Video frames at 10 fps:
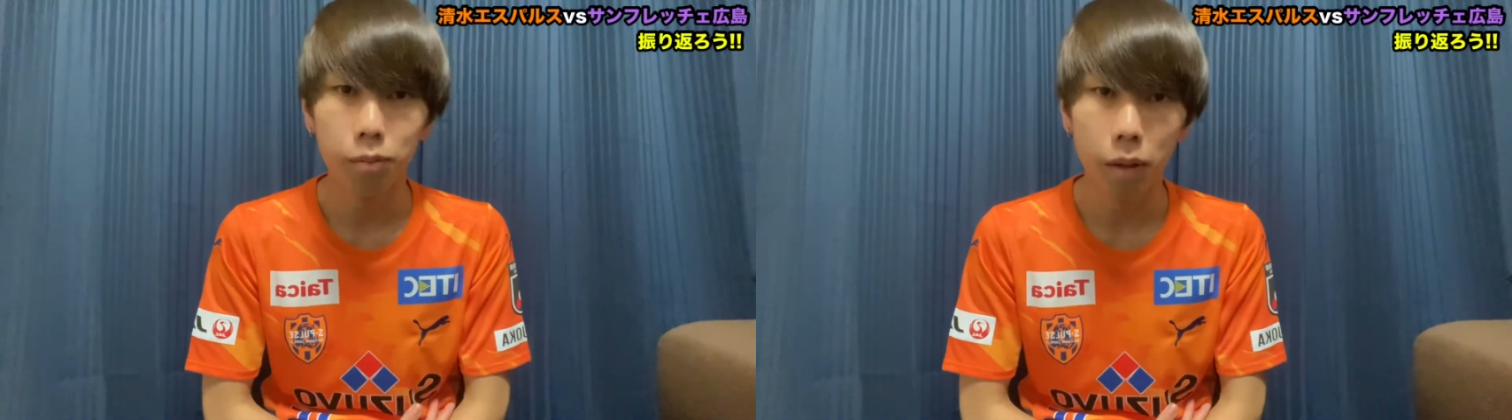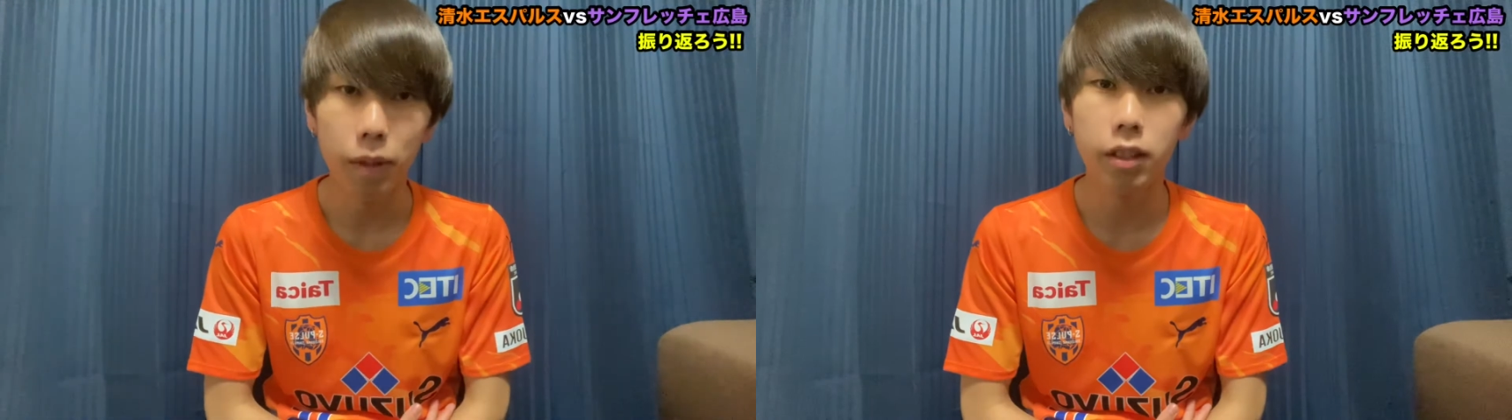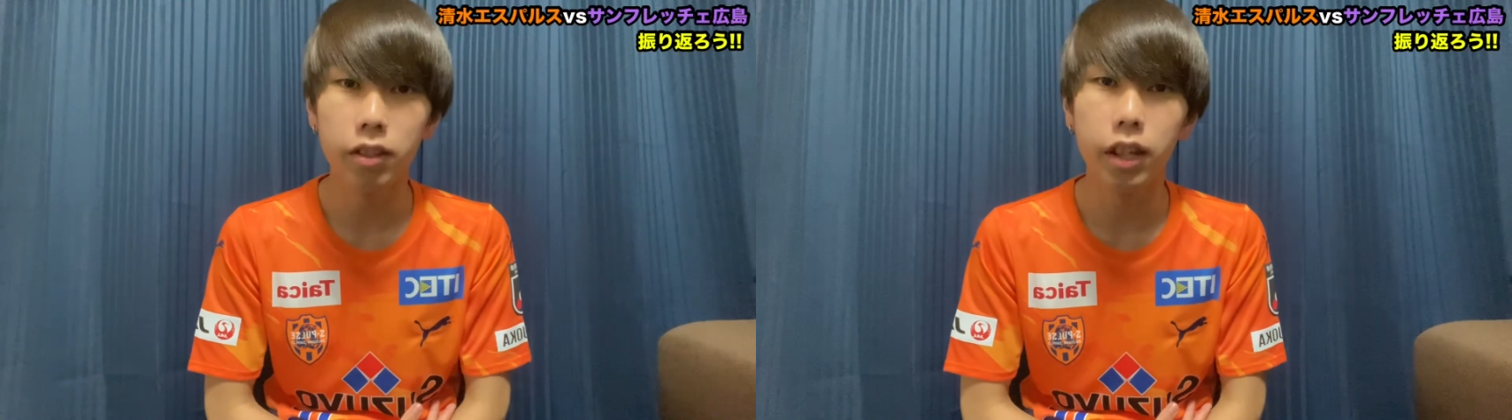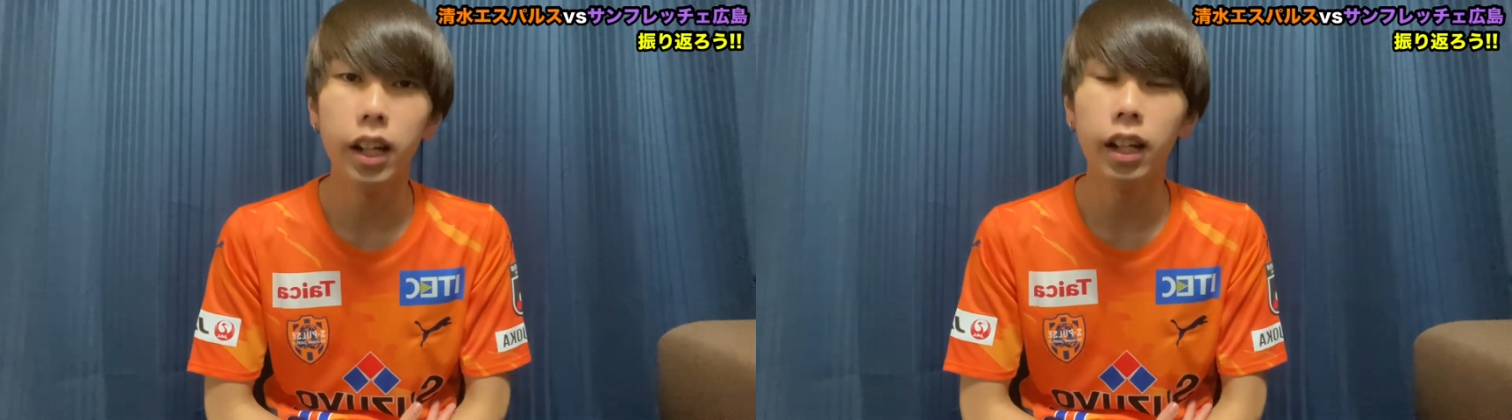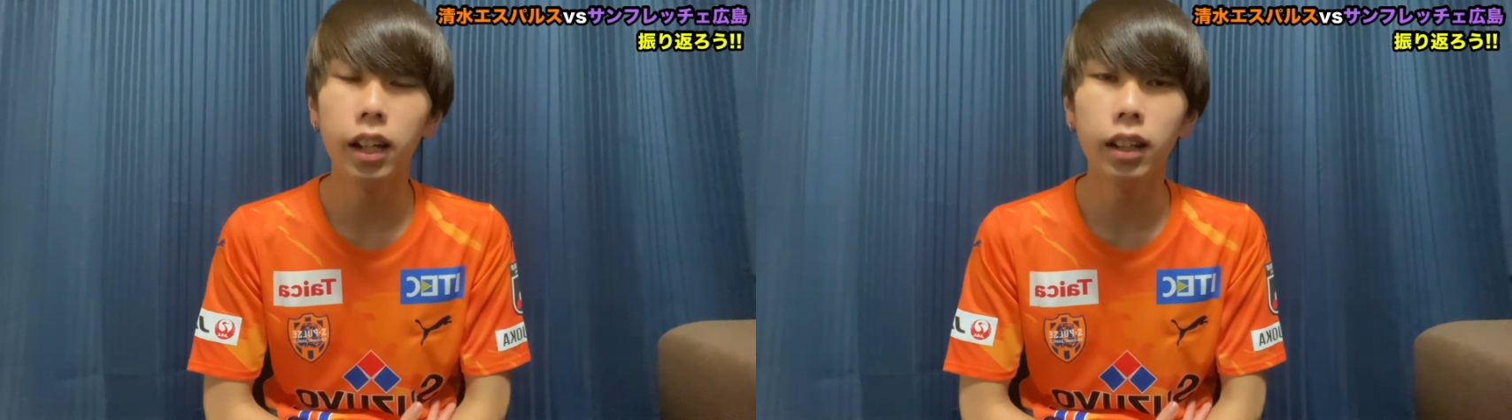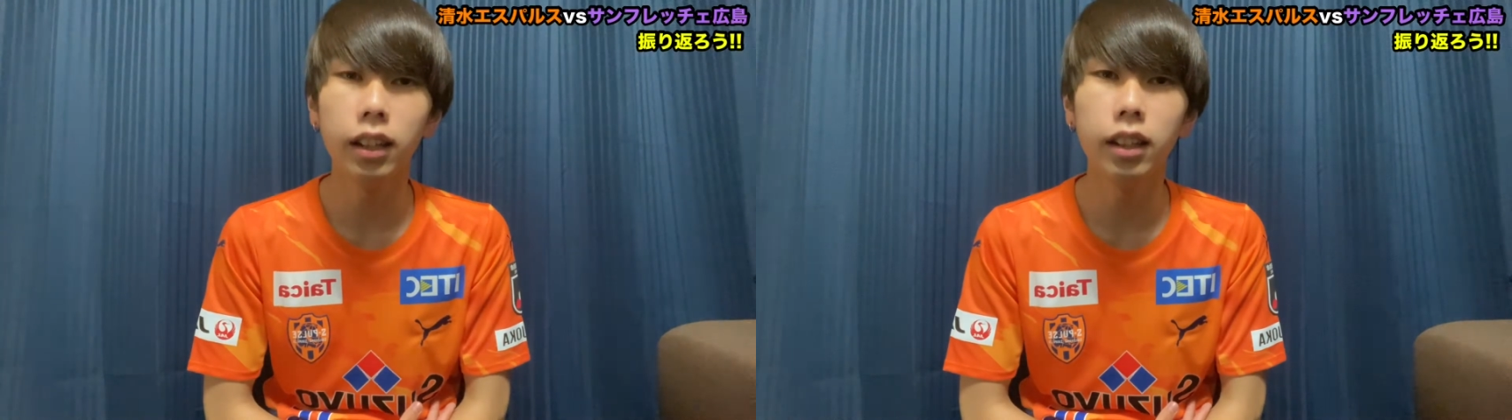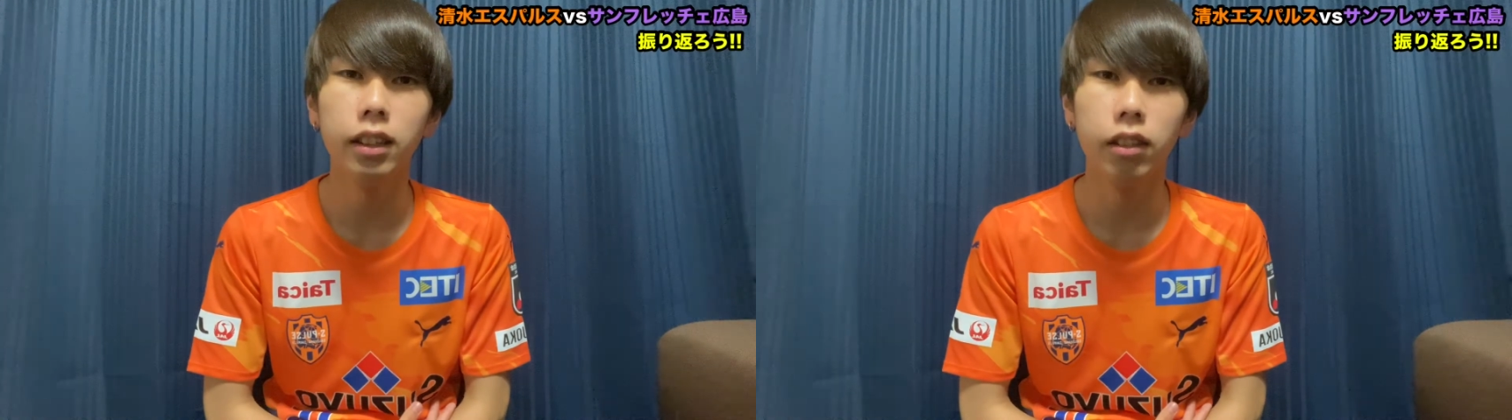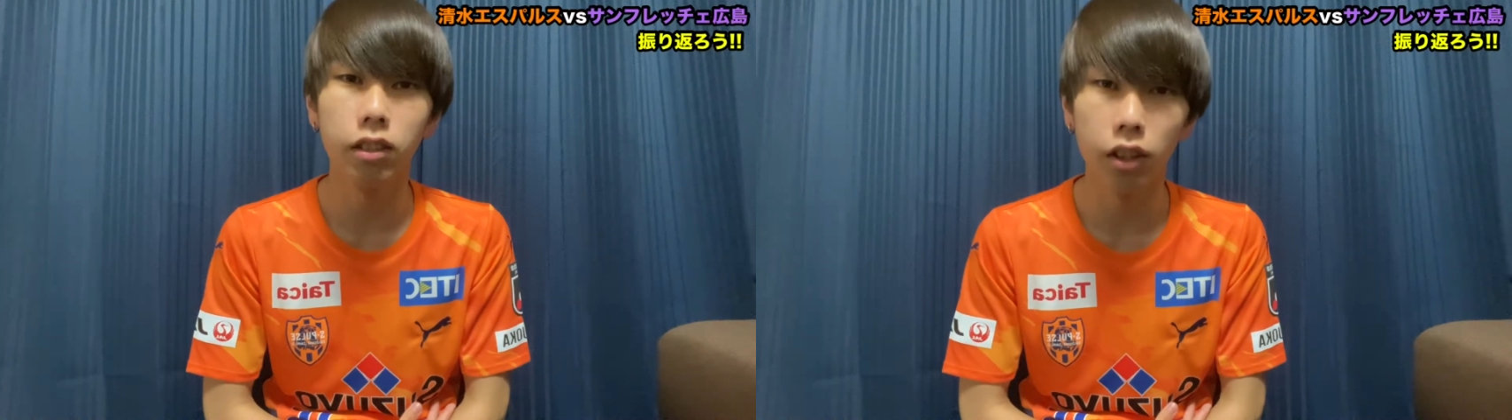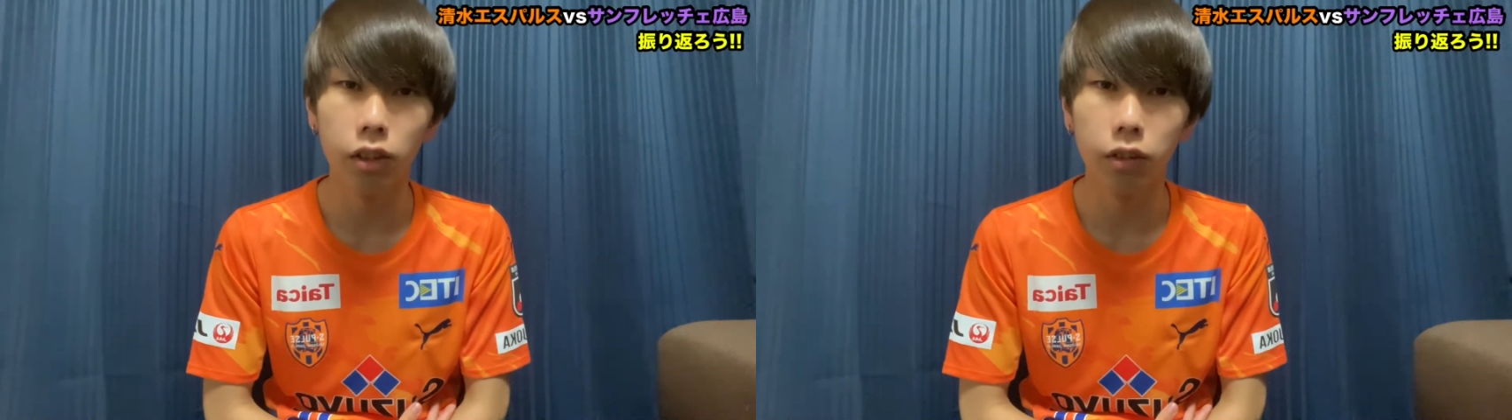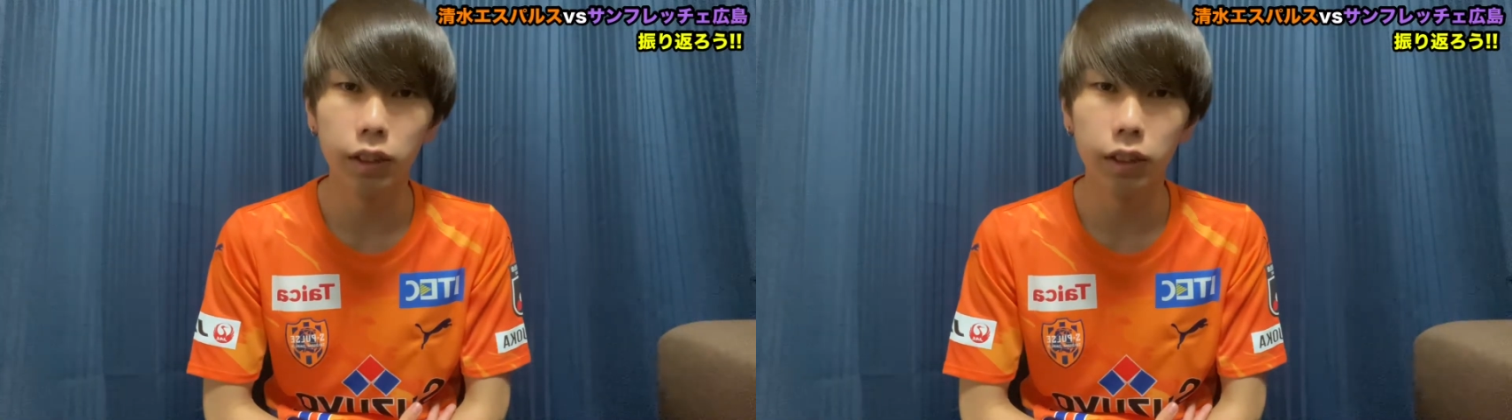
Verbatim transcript: まあ、まず前半なんですけど、